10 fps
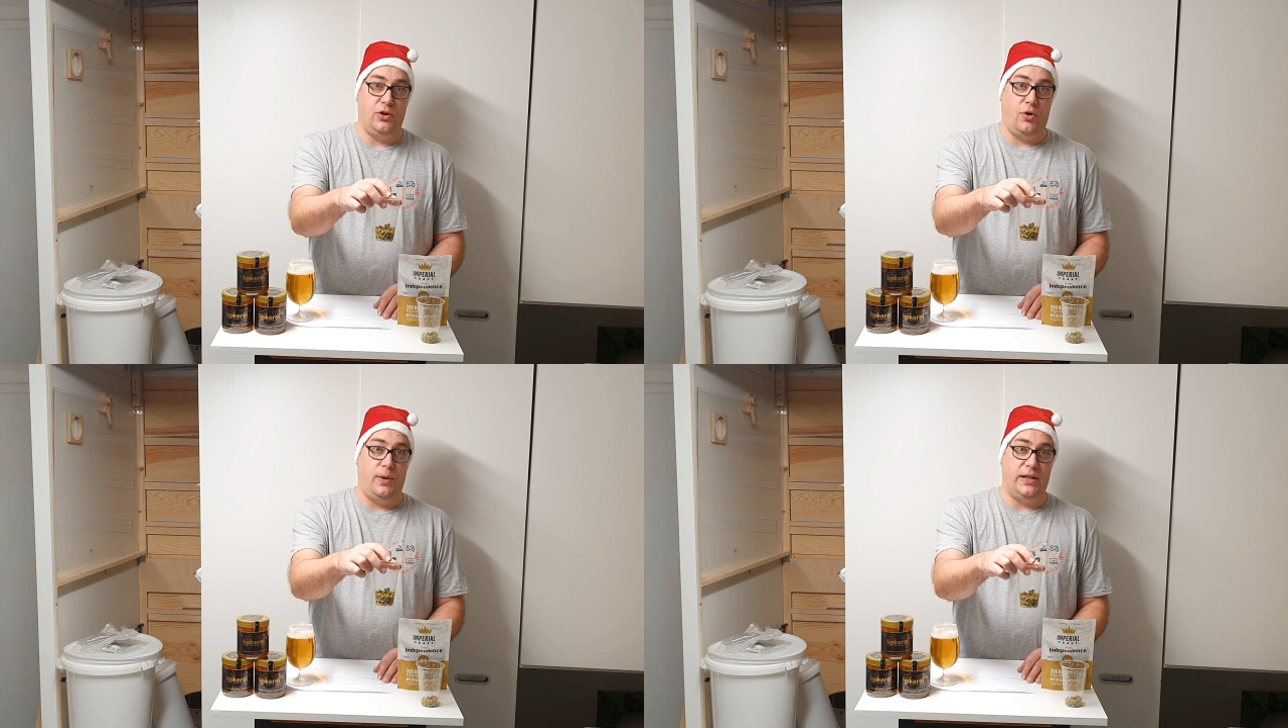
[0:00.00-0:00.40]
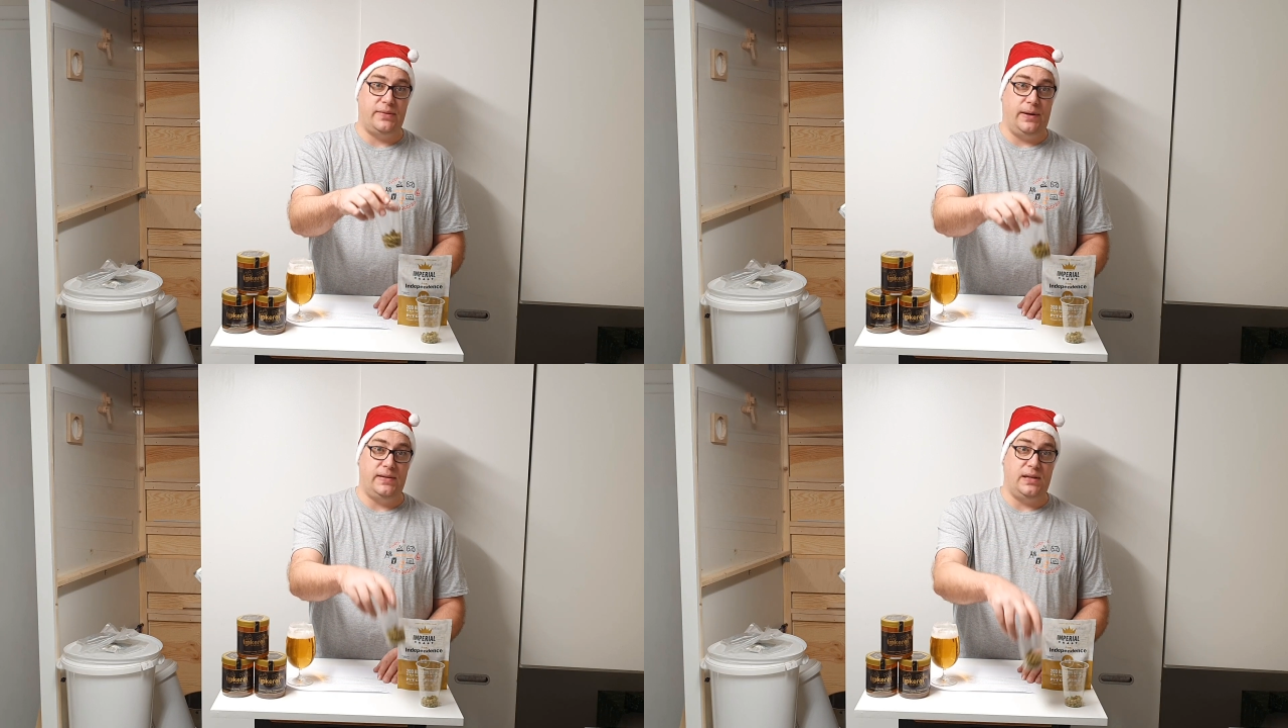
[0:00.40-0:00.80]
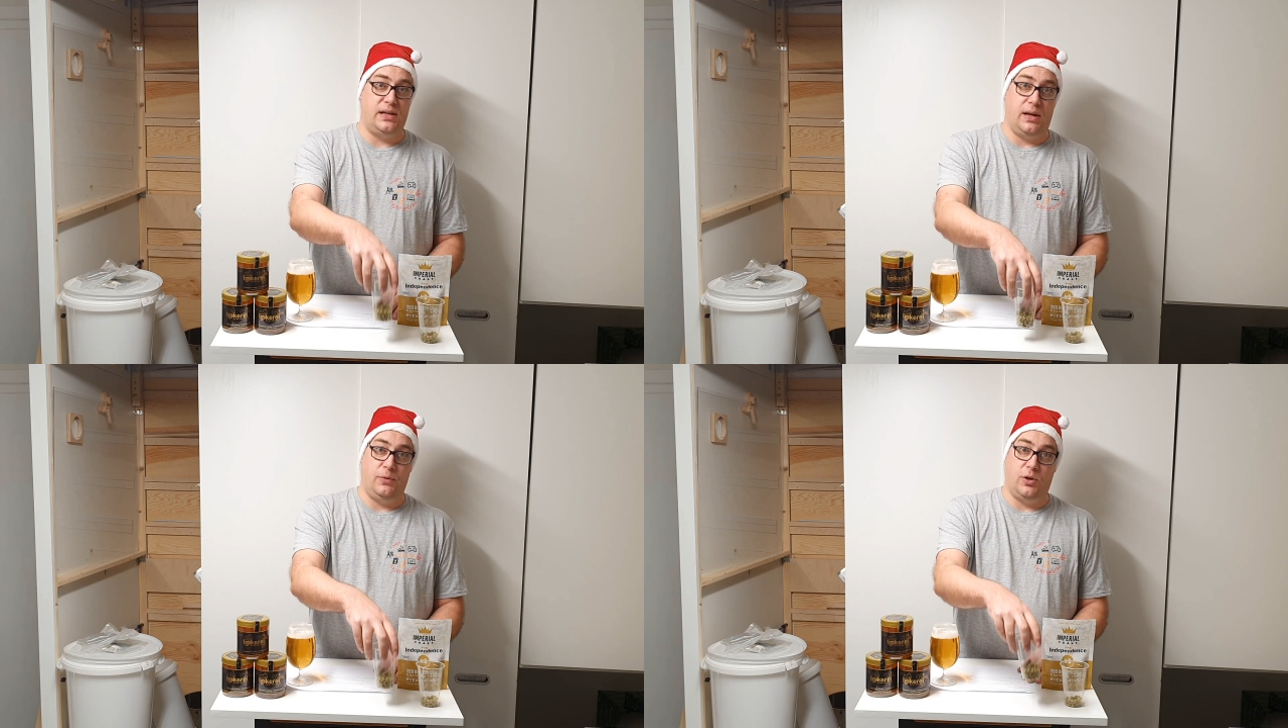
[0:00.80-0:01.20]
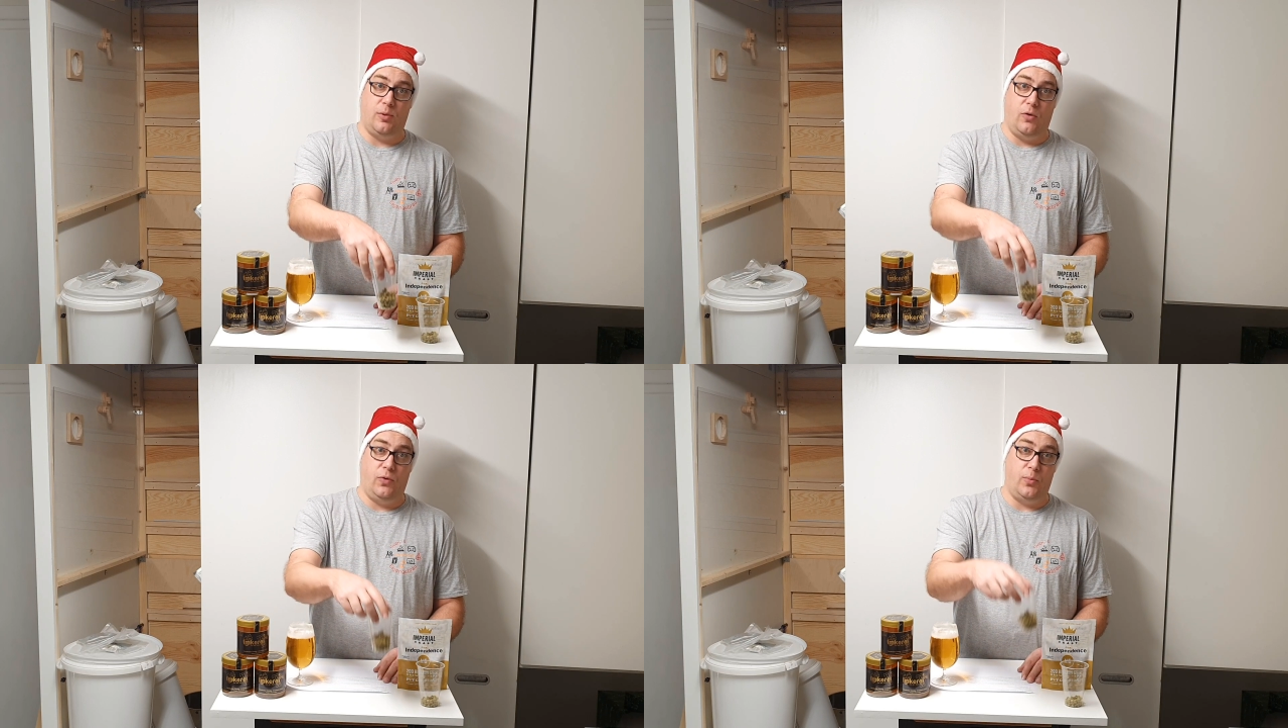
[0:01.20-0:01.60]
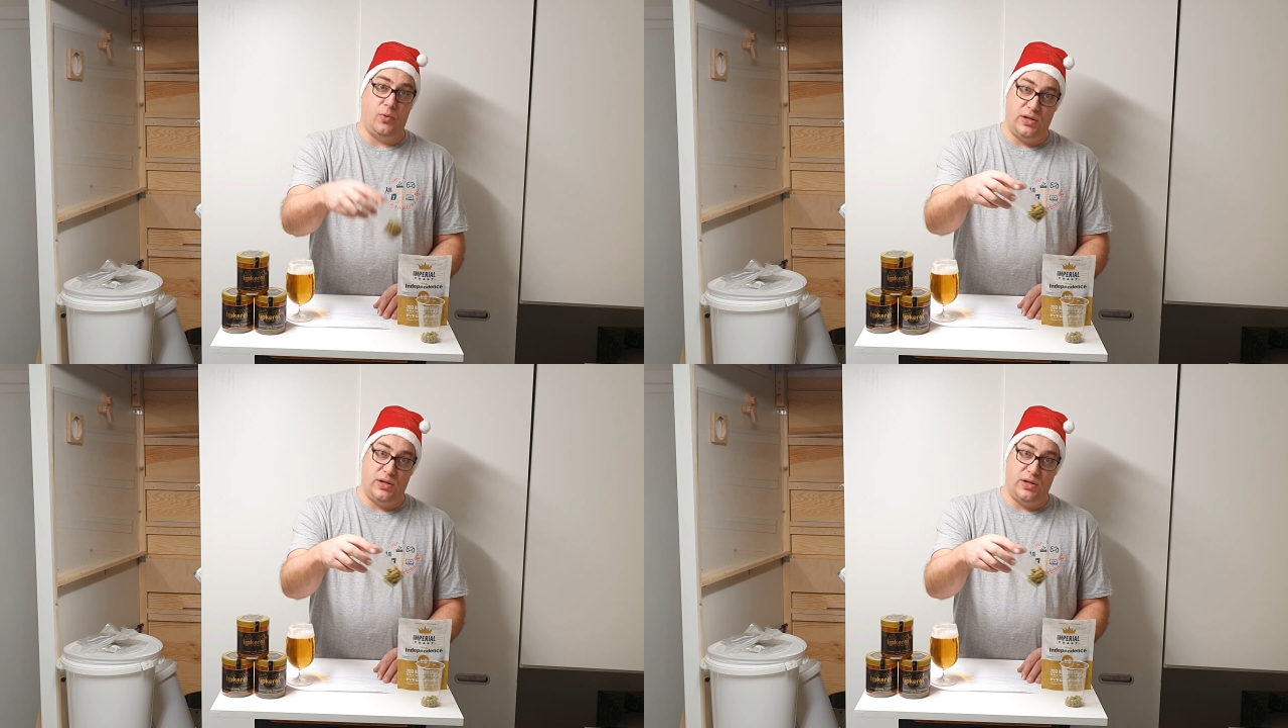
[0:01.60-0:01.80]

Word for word: nochmal 20 Gramm drin auflösen,